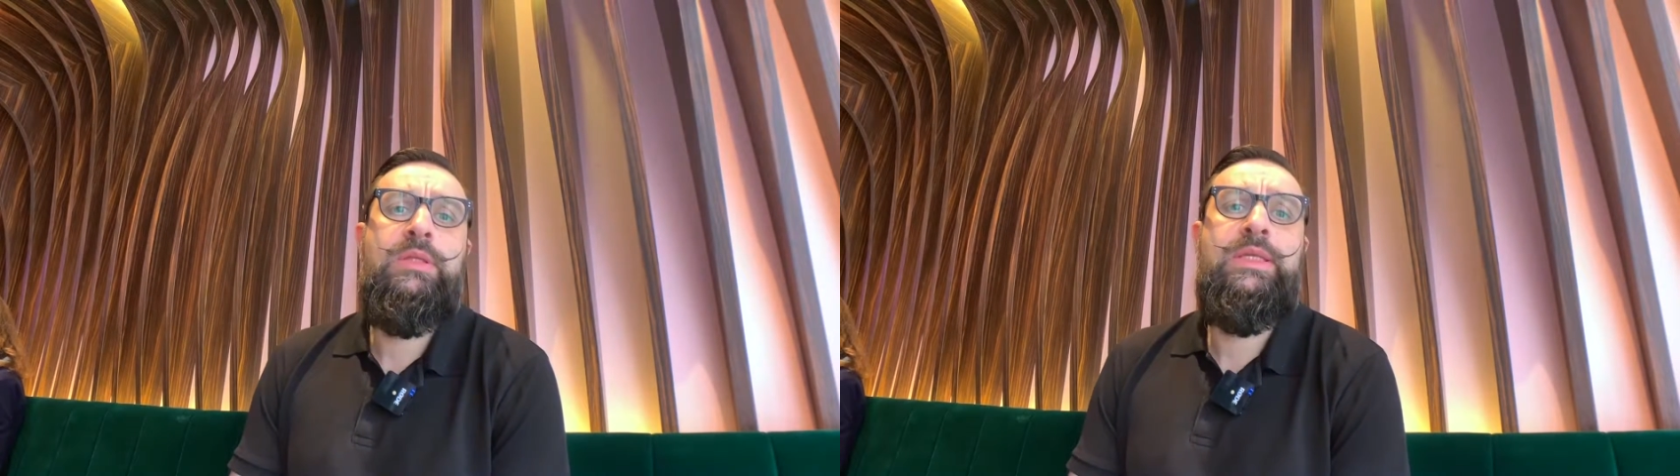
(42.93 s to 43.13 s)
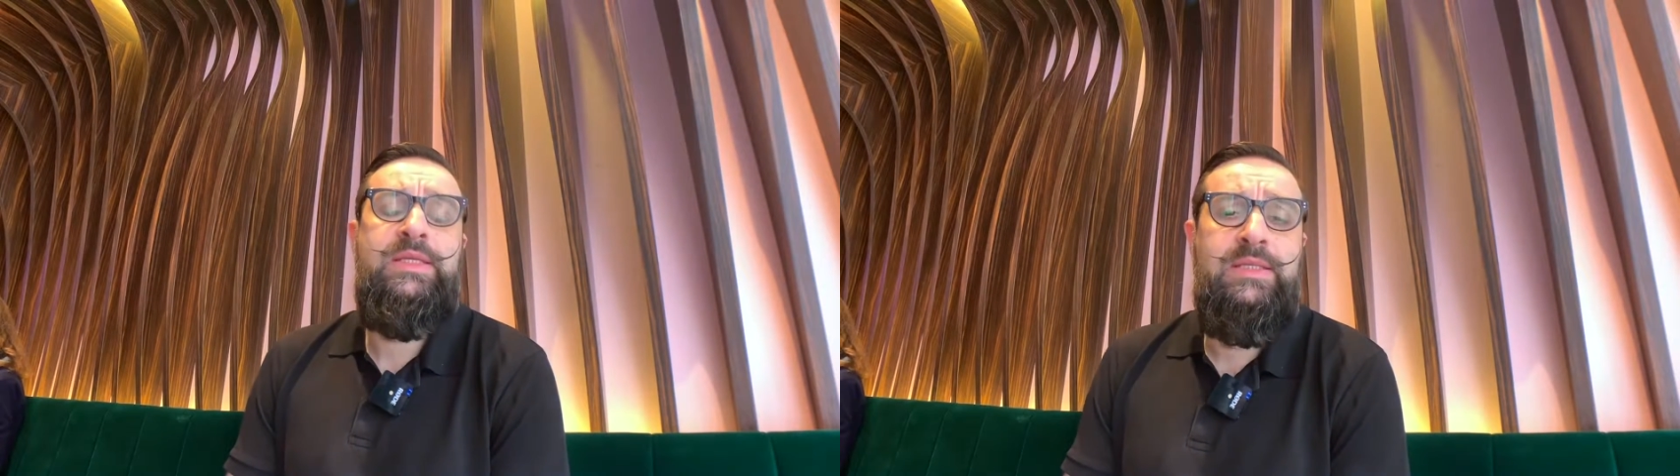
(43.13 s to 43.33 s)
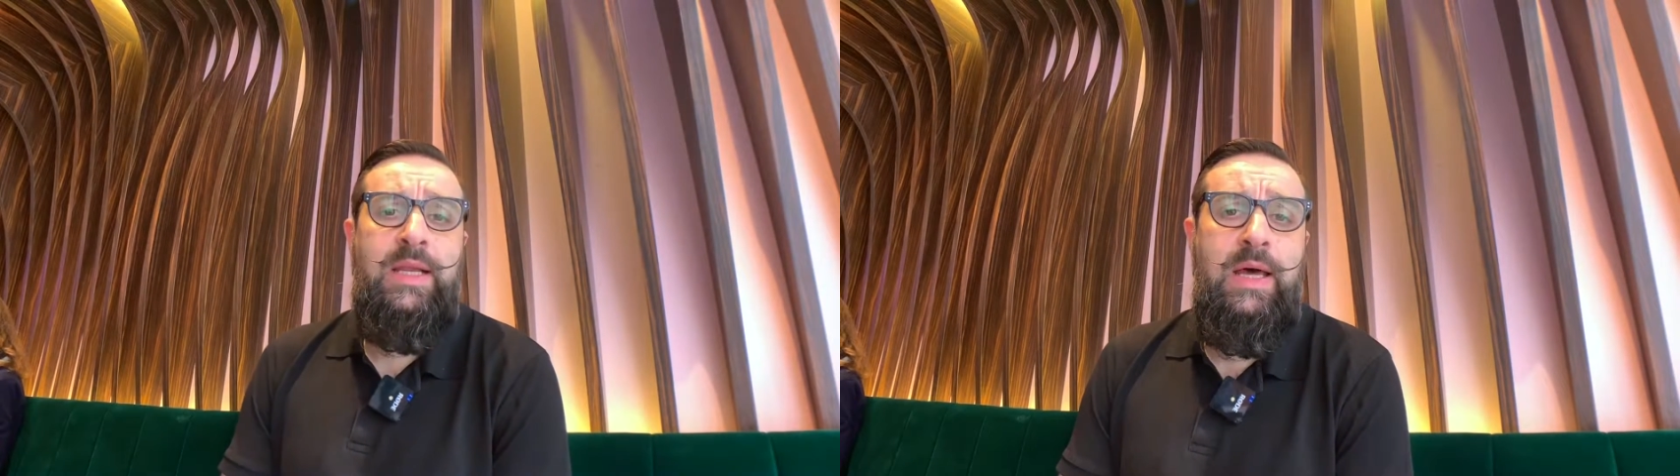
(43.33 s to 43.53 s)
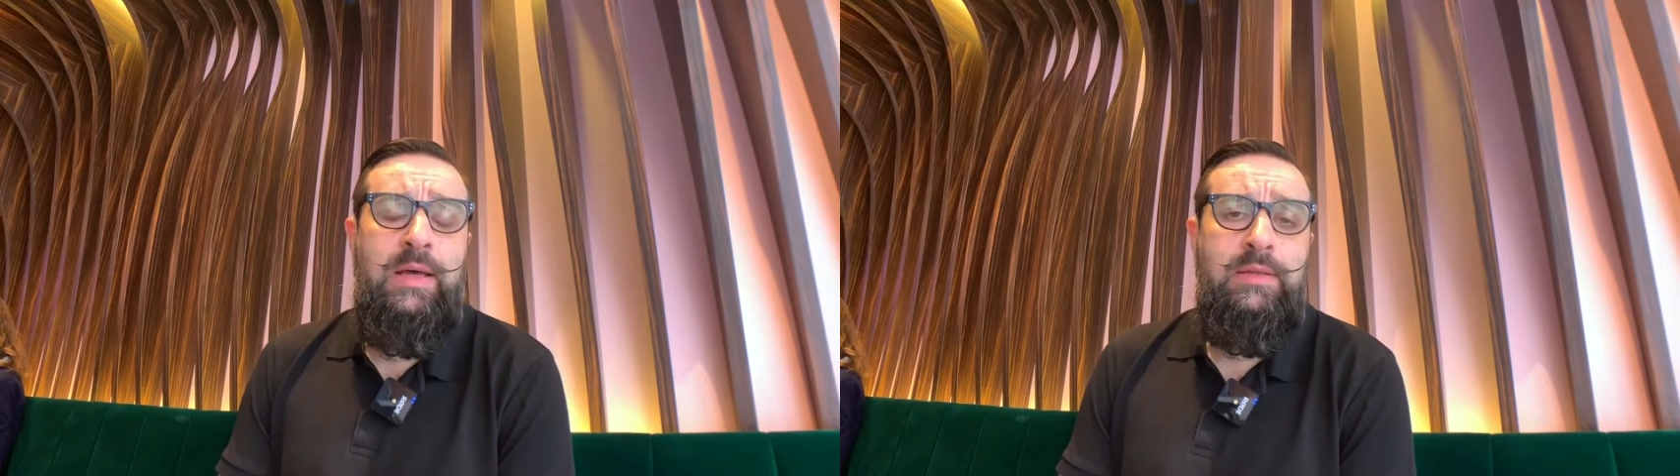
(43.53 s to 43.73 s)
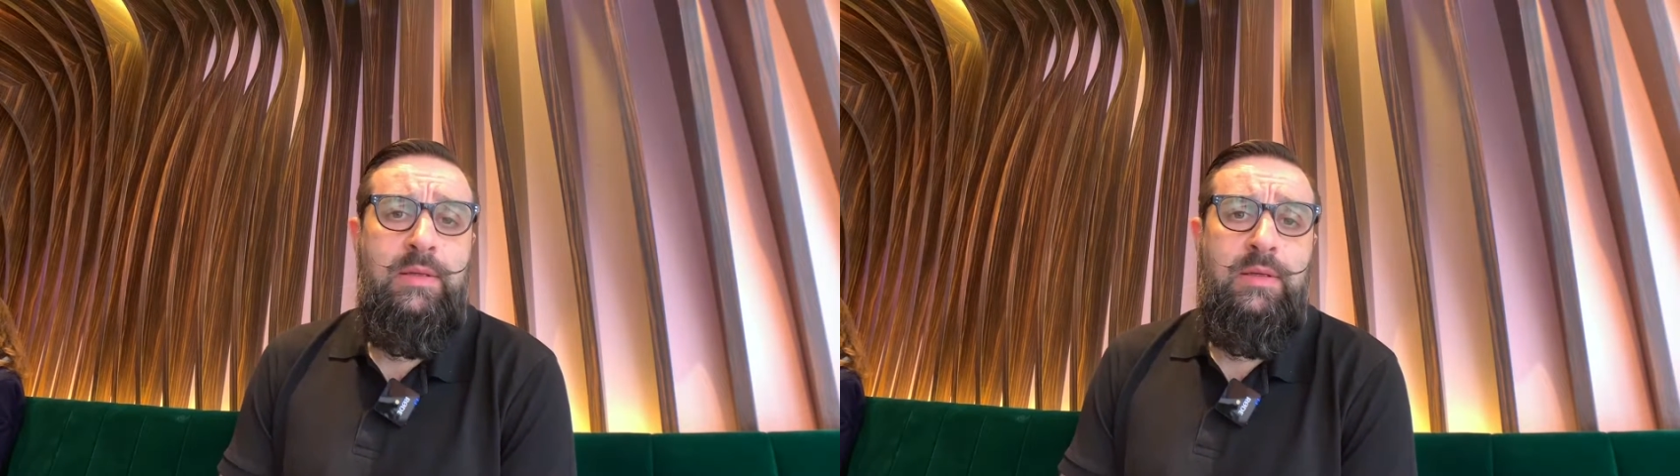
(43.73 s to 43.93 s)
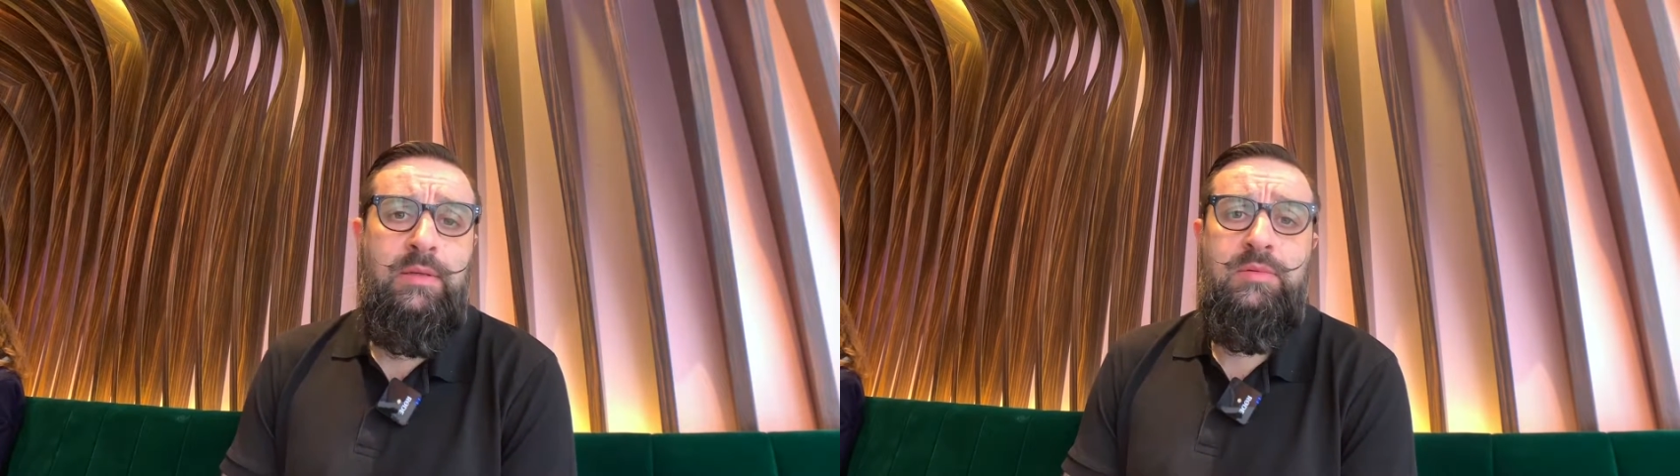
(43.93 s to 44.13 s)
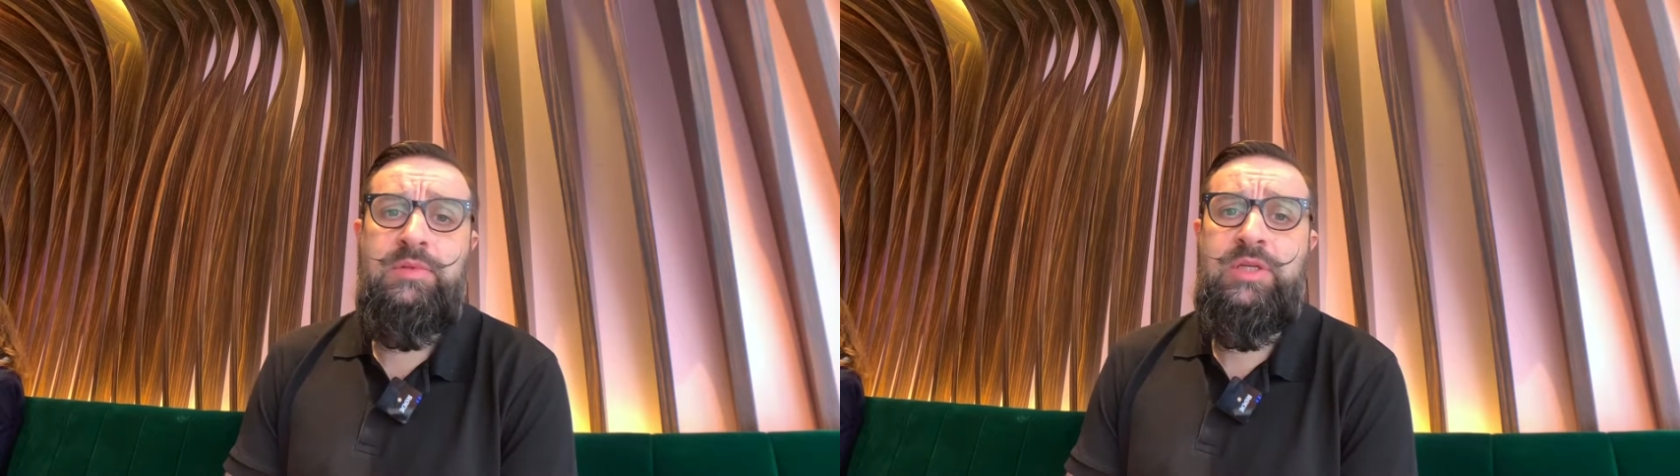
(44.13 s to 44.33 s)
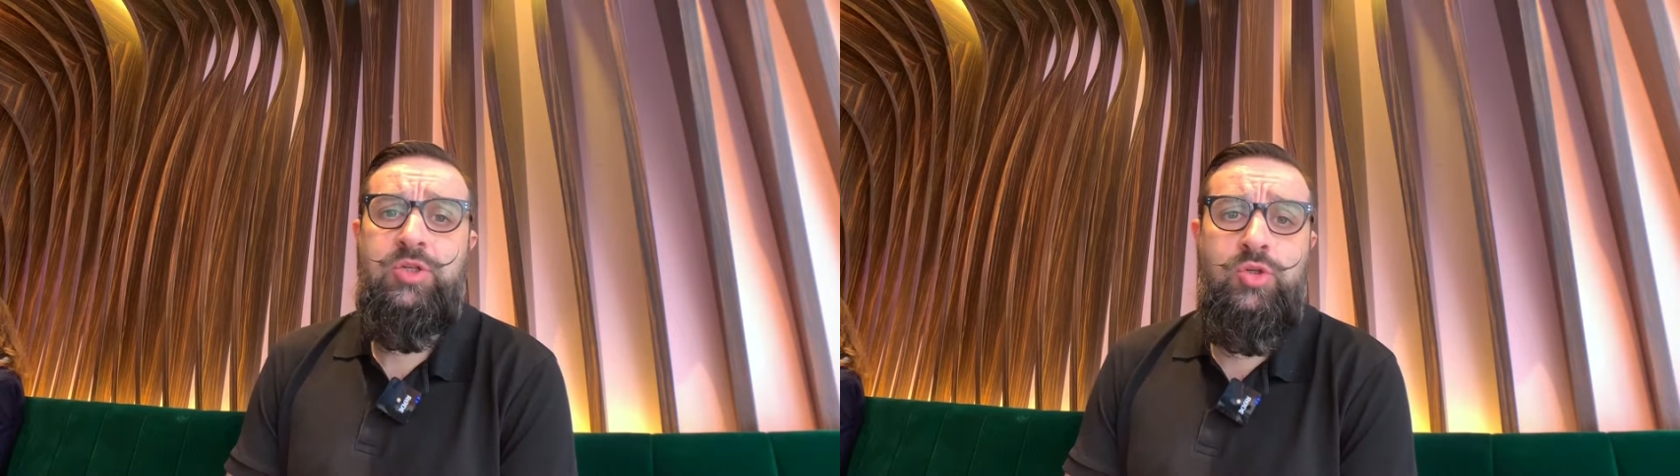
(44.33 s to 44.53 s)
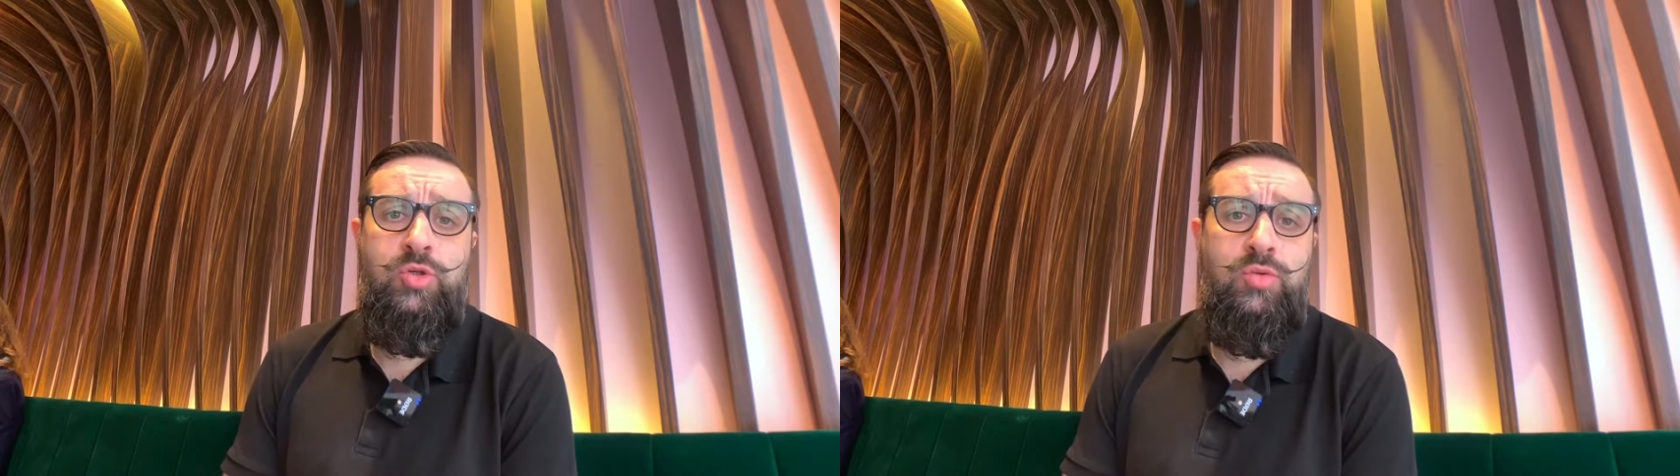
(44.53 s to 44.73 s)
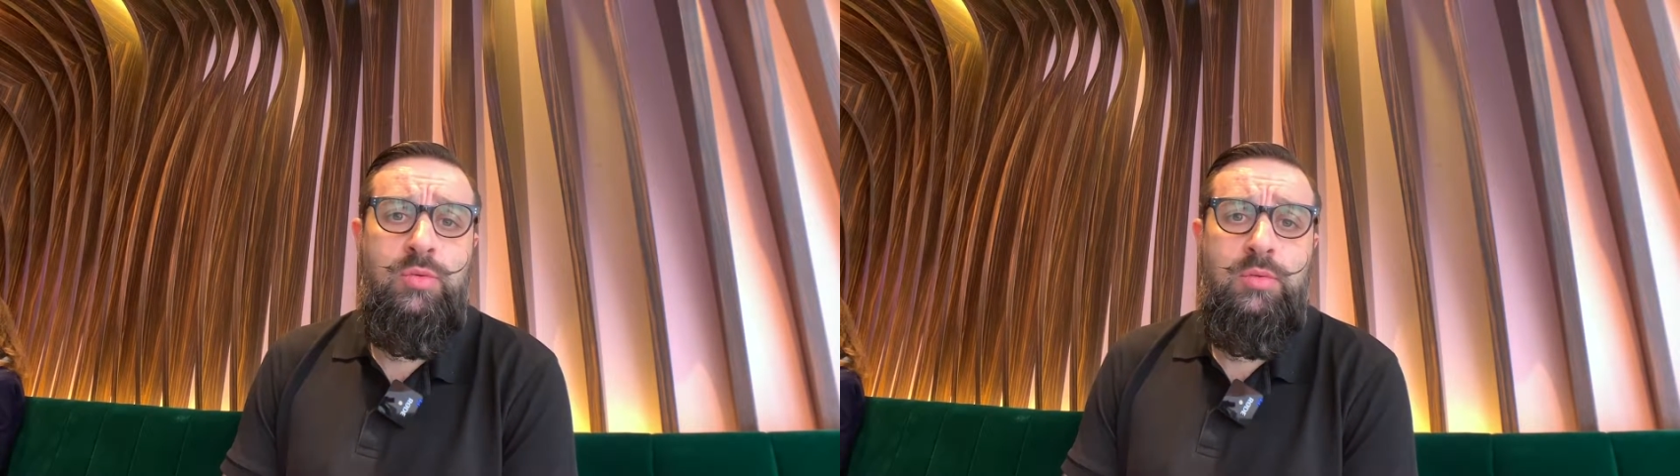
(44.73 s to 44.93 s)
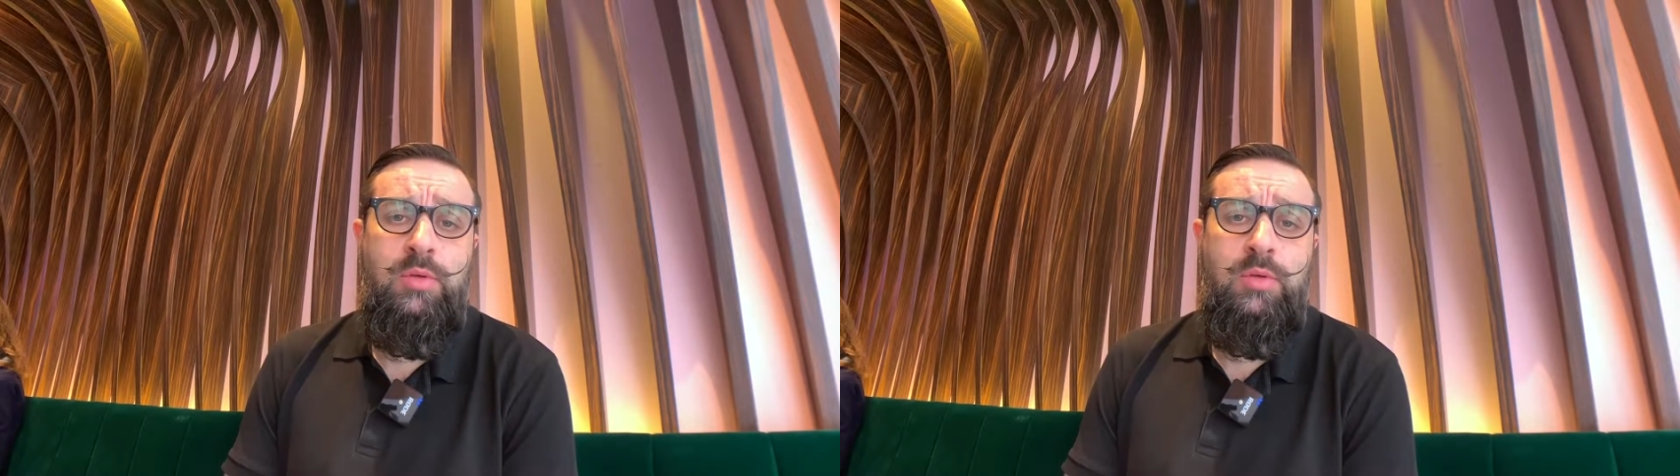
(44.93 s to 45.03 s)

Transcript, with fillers: des salades, des jus,